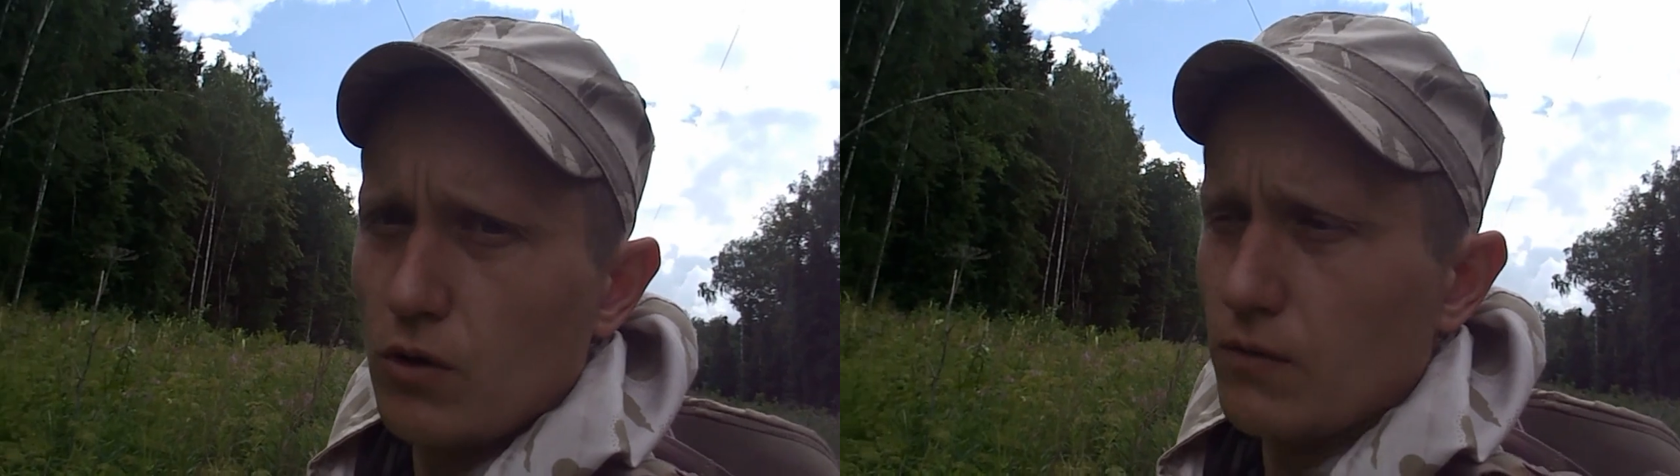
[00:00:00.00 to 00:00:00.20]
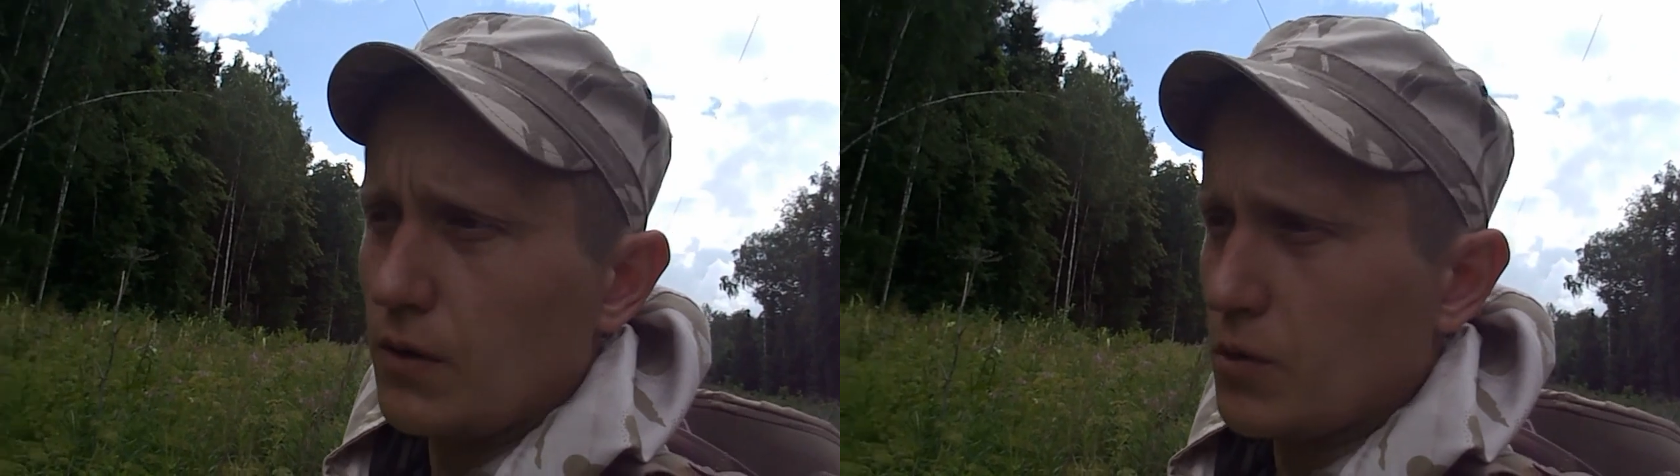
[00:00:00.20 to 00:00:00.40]

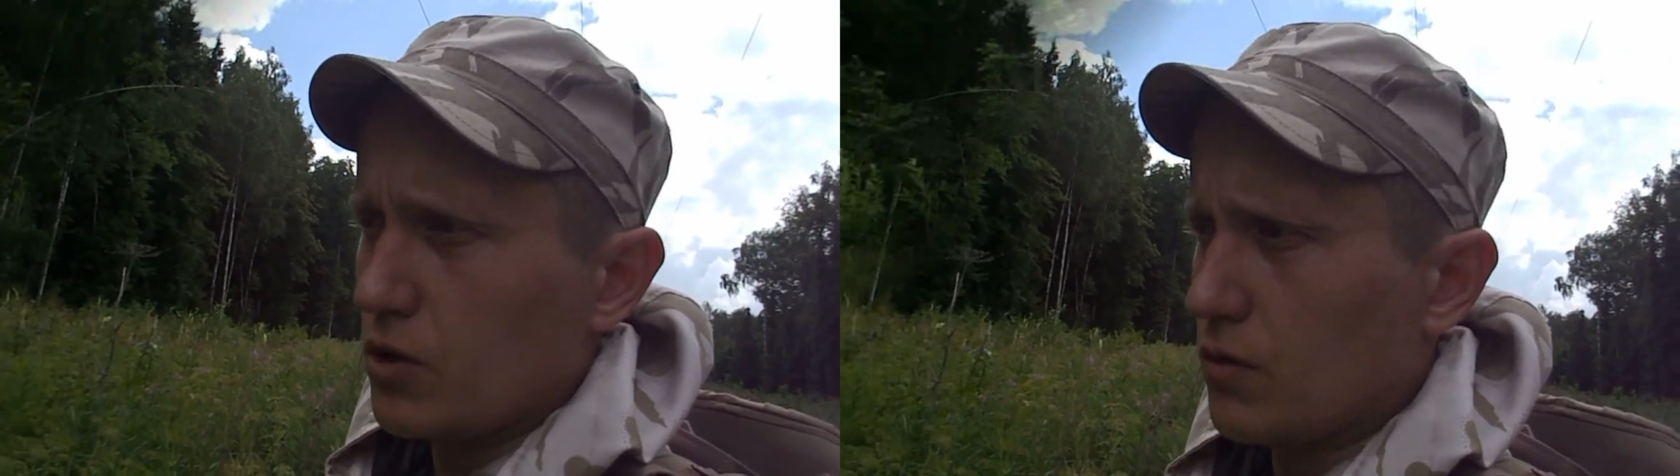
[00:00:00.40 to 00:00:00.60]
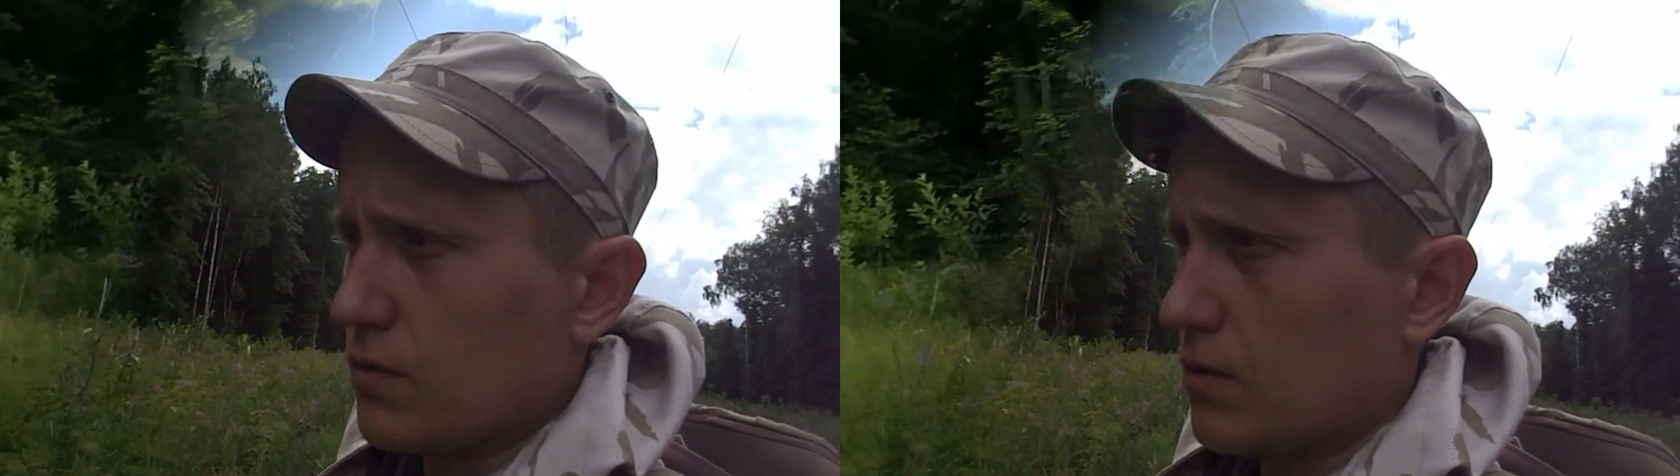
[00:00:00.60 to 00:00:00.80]
более в
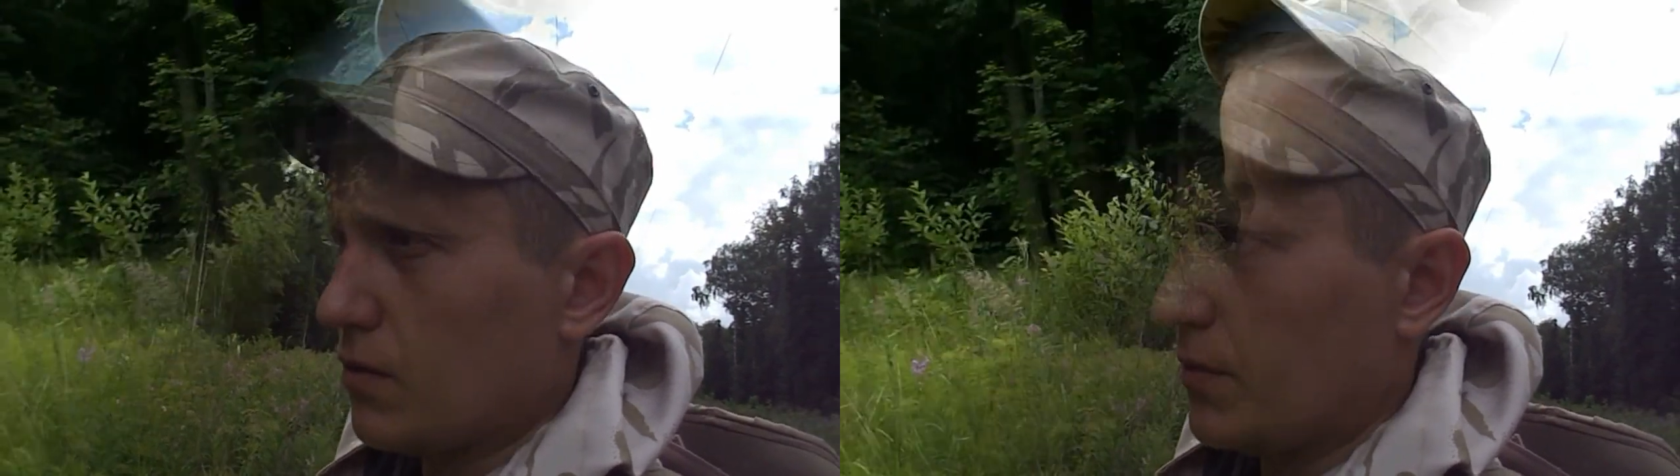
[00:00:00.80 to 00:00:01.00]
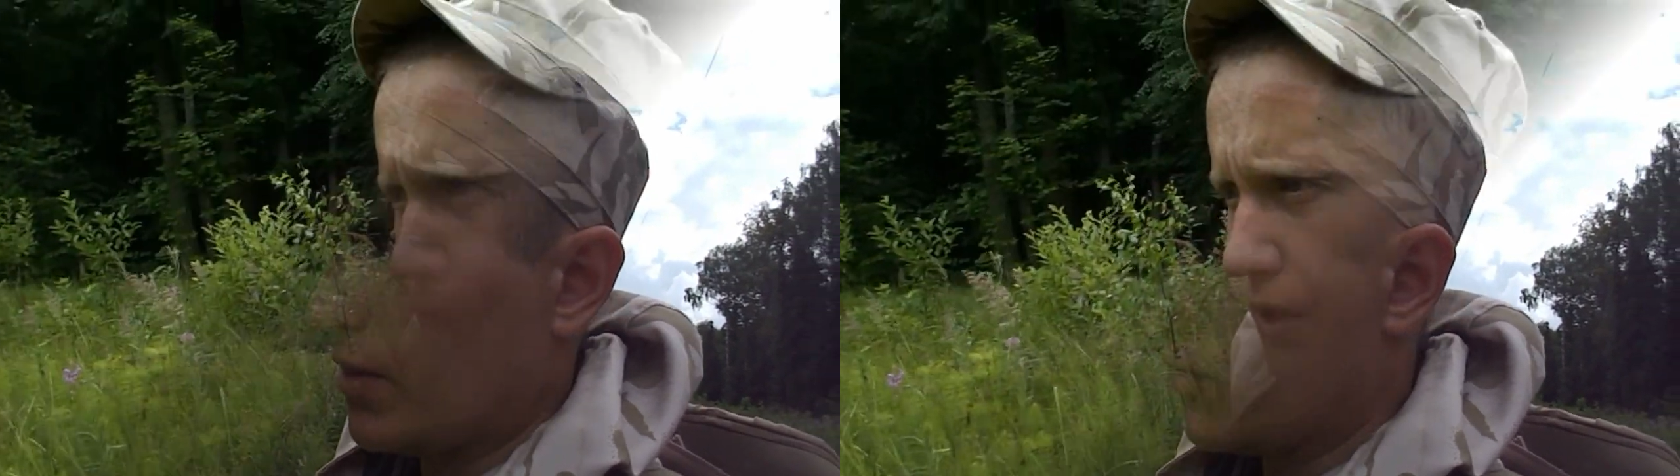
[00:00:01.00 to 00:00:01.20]
домашнем. Сразу, о
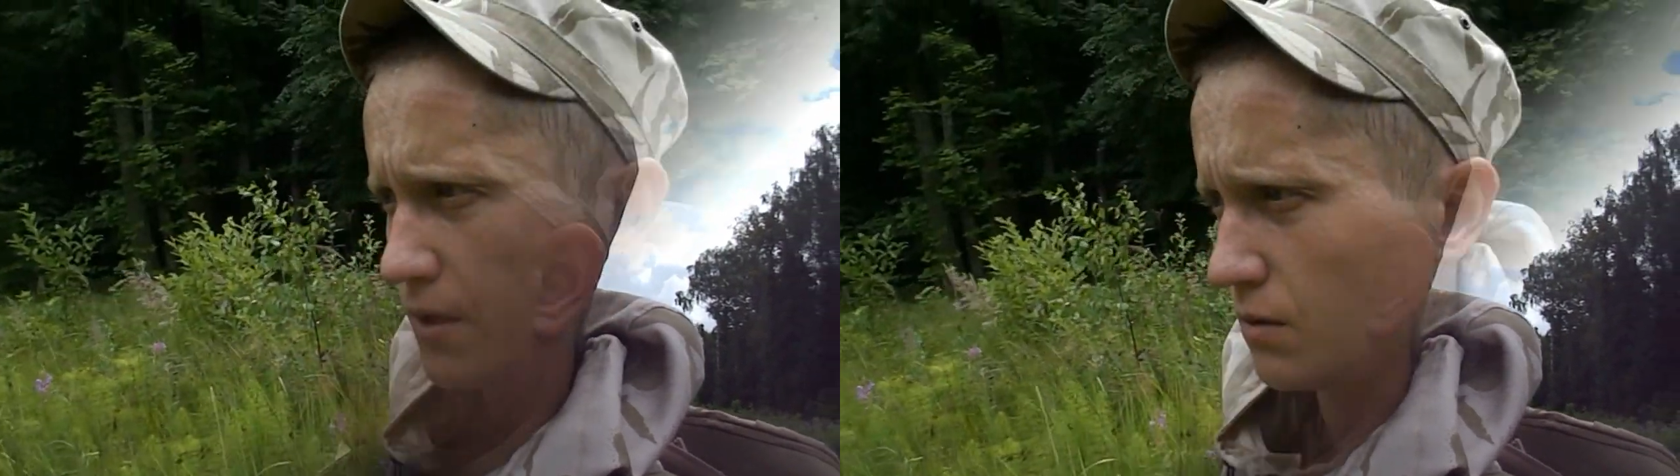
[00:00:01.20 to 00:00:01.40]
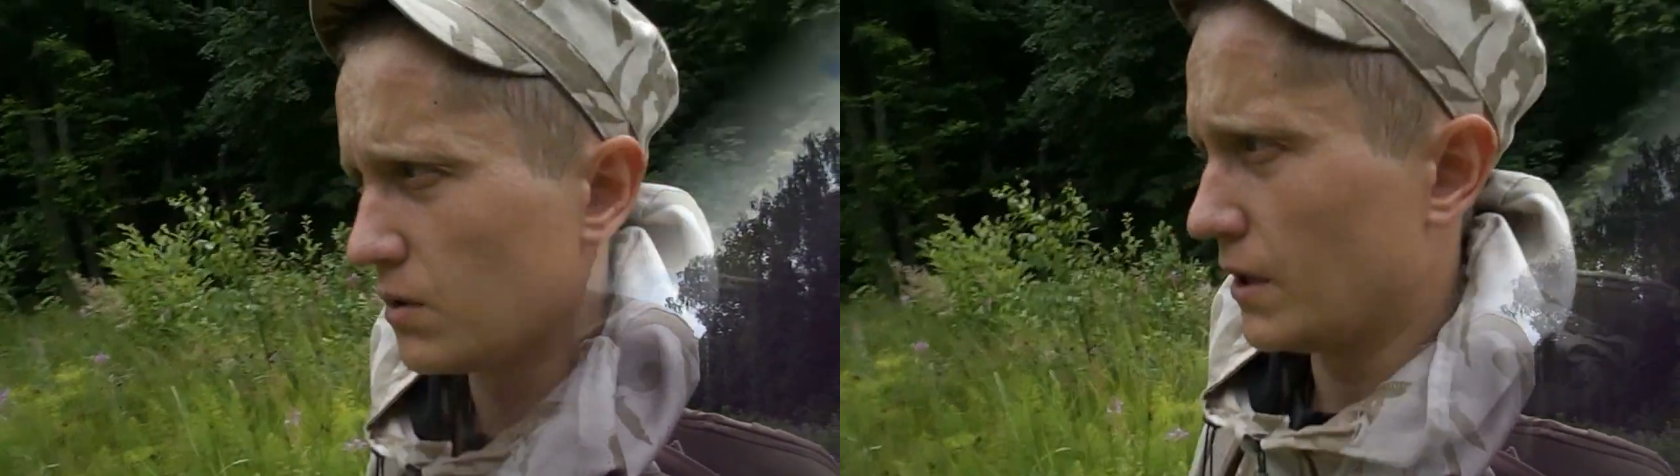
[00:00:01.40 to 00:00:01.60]
чем
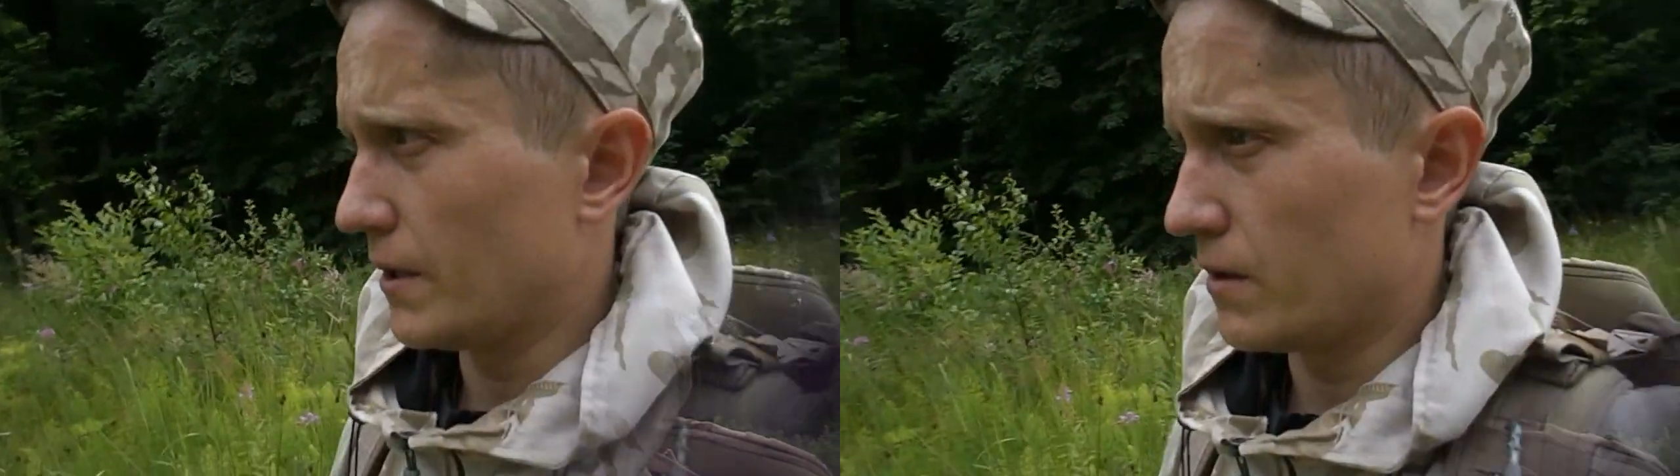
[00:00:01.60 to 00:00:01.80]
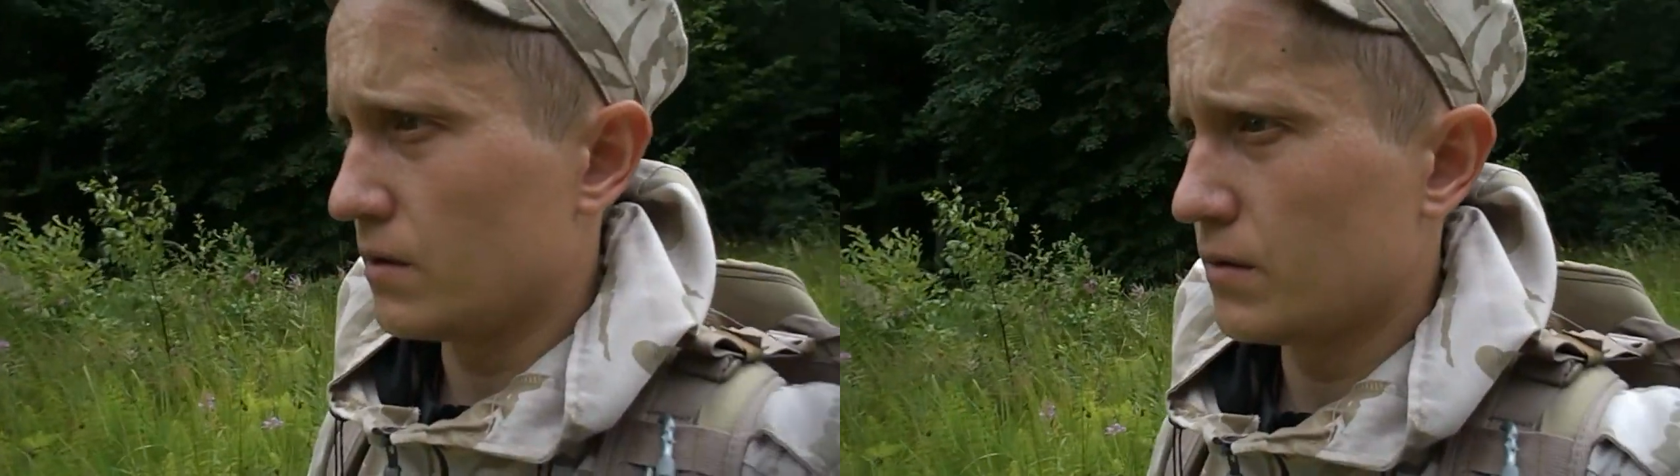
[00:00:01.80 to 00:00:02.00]
хотел бы,
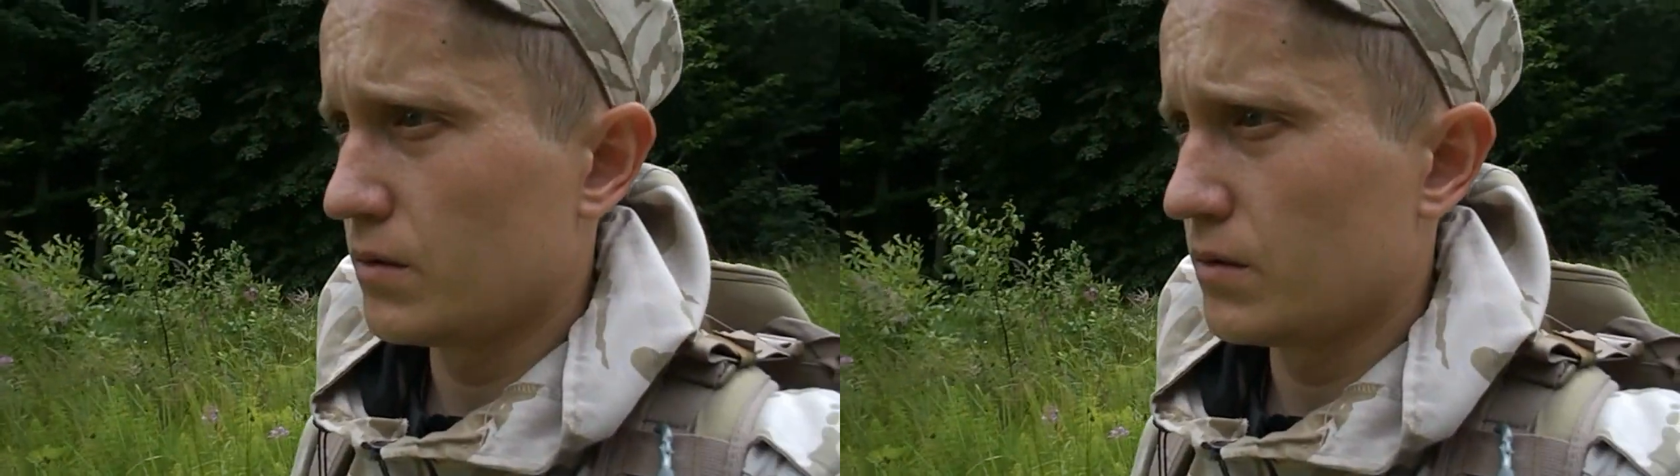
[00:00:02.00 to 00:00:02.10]
наверное,